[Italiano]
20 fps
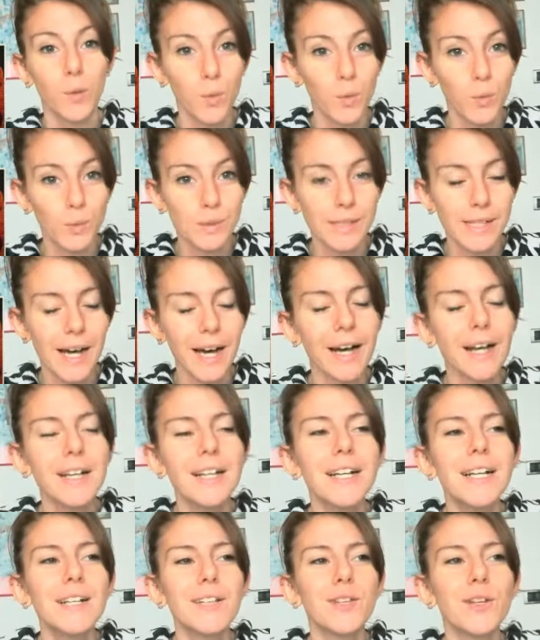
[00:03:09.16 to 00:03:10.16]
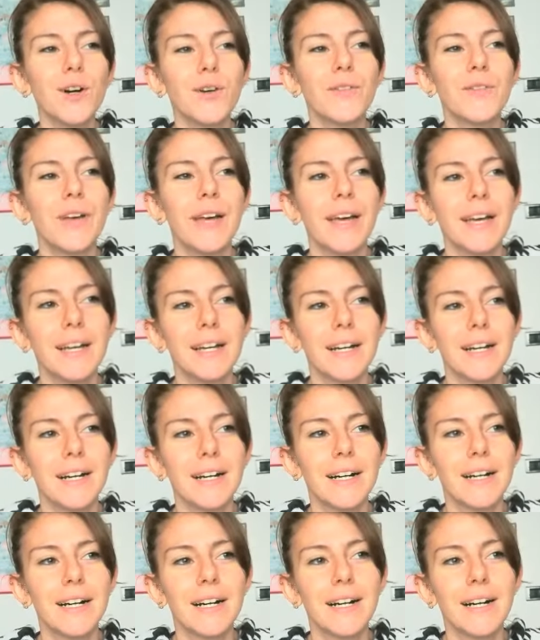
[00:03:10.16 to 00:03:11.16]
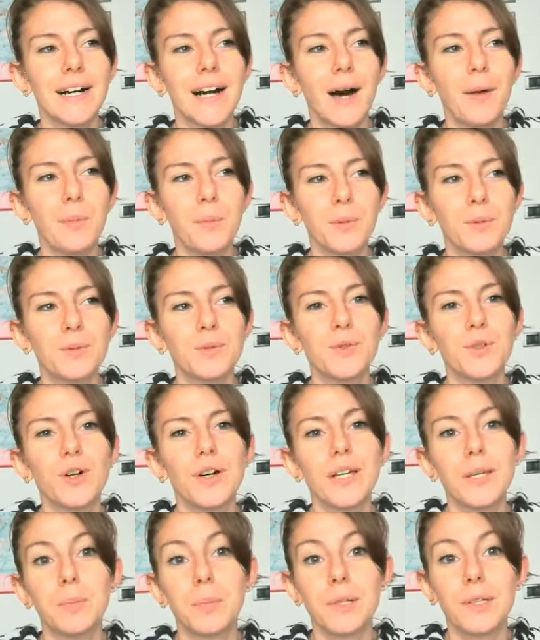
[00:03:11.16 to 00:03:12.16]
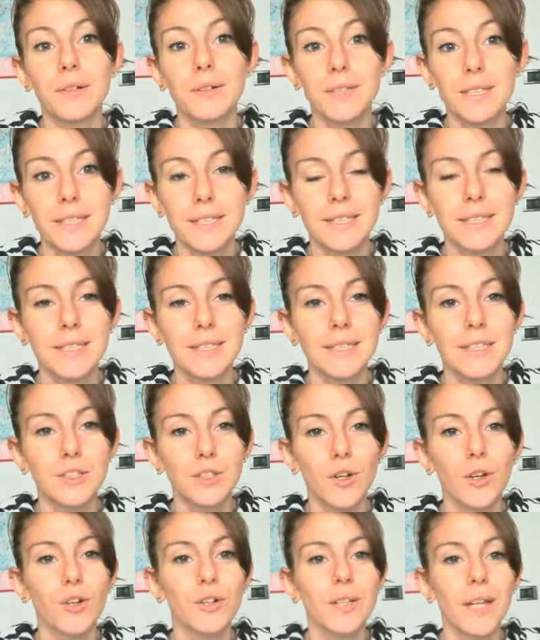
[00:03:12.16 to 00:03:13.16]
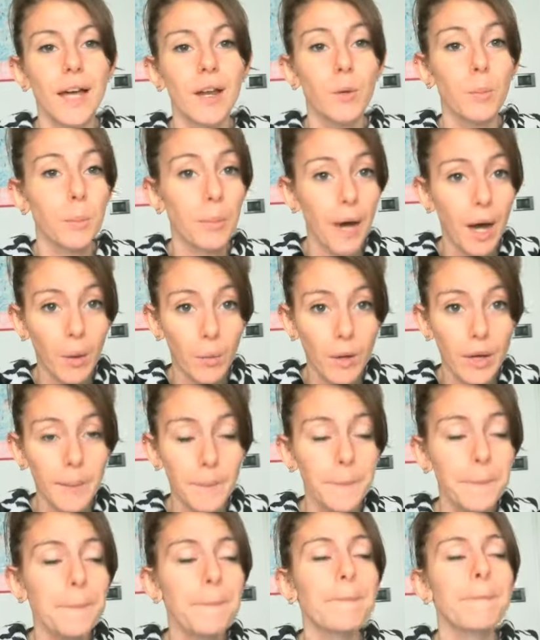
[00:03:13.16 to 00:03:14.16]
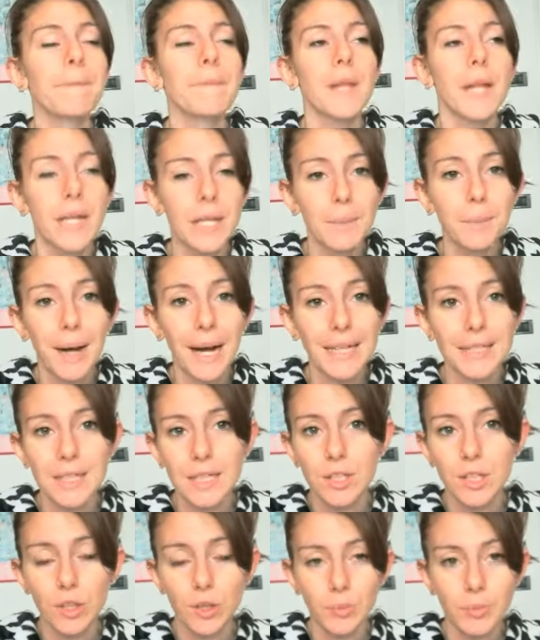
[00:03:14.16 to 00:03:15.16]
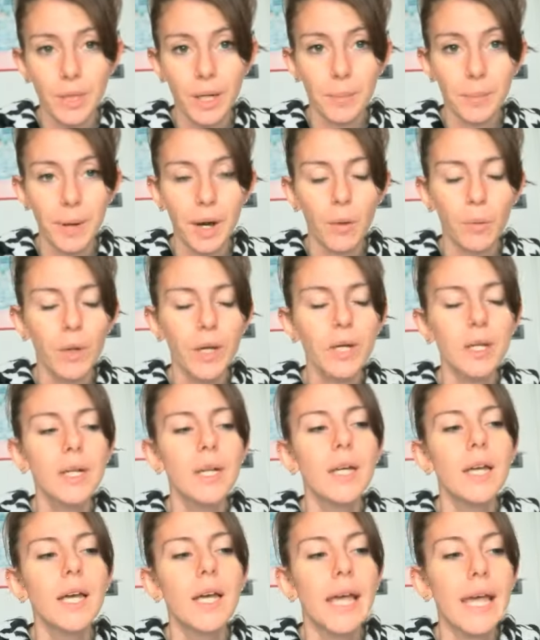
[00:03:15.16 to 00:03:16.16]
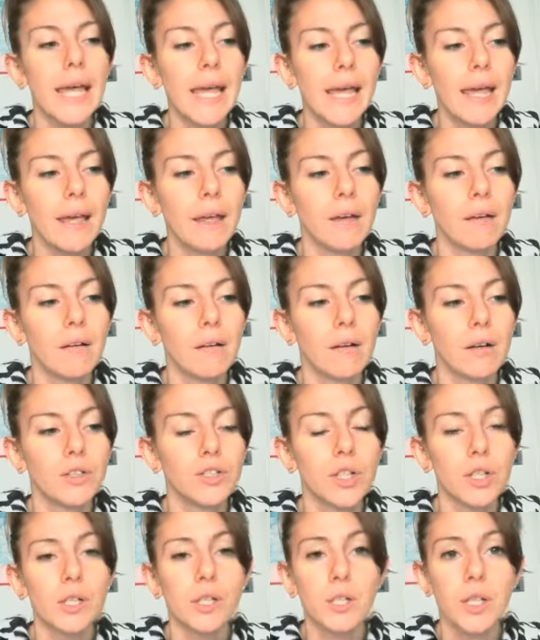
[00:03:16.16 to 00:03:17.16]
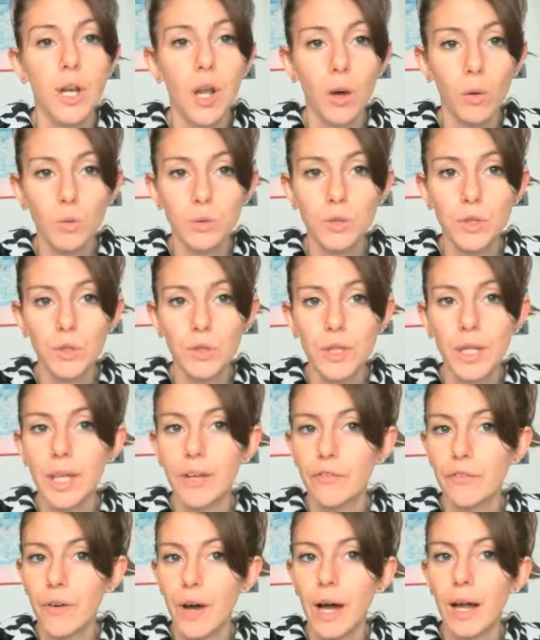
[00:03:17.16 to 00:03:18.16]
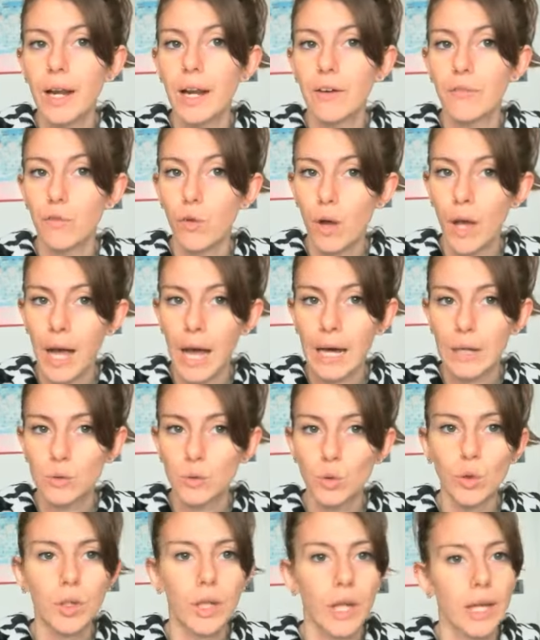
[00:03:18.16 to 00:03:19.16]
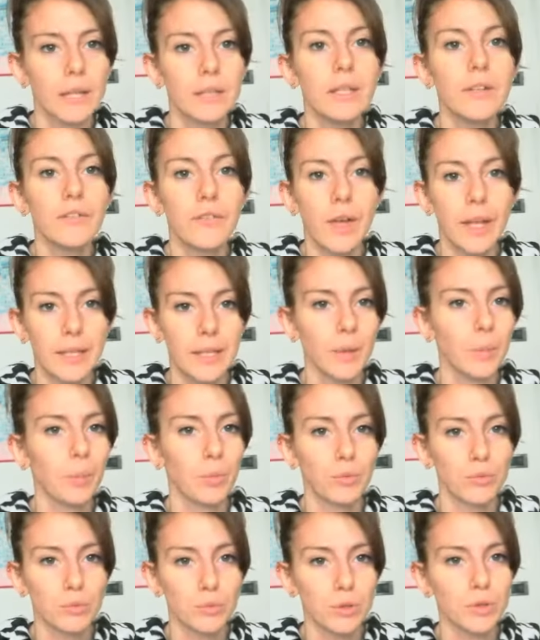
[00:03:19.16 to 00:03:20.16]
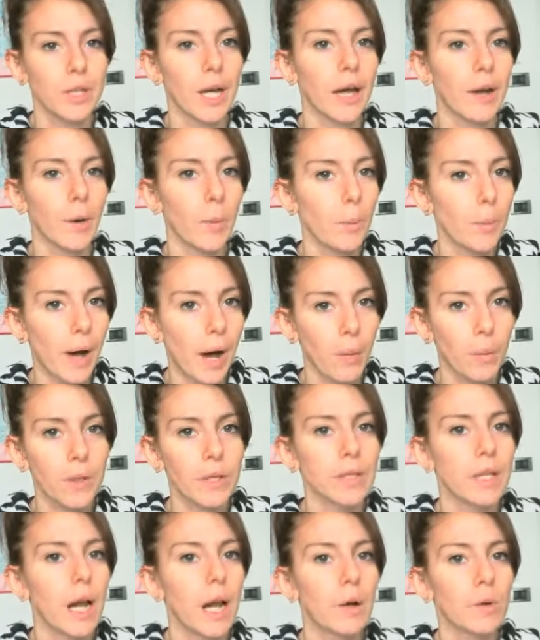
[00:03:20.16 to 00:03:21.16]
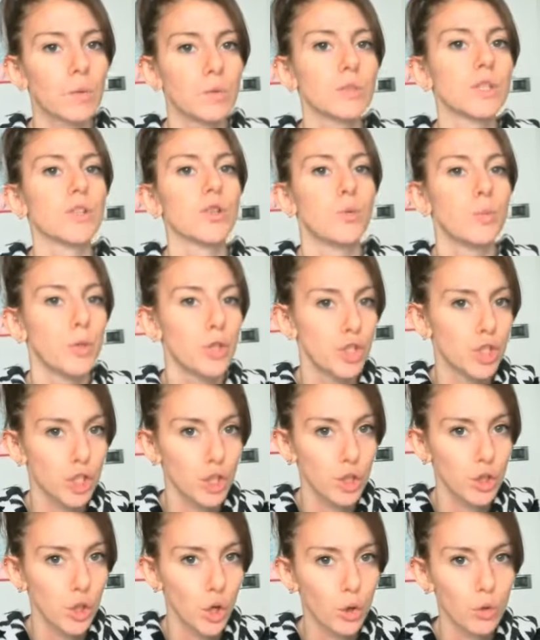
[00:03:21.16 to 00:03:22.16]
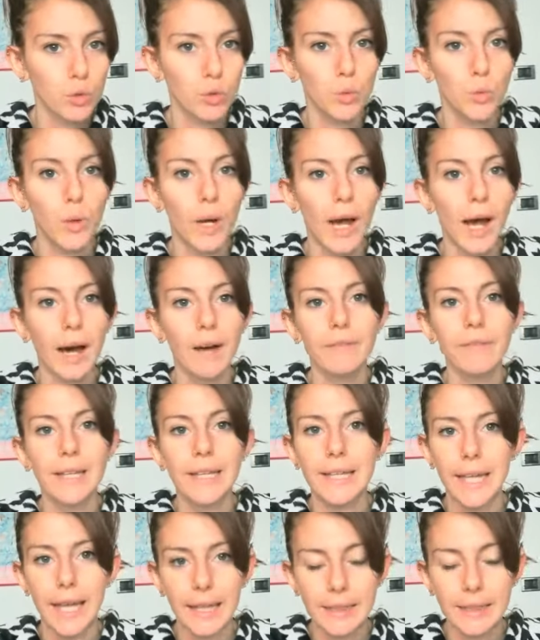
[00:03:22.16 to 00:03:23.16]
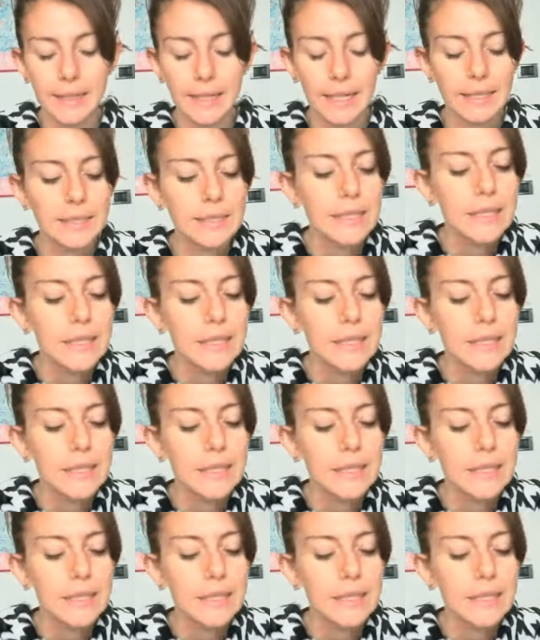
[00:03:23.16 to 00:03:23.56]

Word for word: Yakuza, dove eh, appunto i protagonisti sono Tyrone Power, il padre di Romina Power, e eh, Charles Lawton che fa l'avvocato che difende appunto Tyrone Power dall'accusa di omicidio di una vecchietta.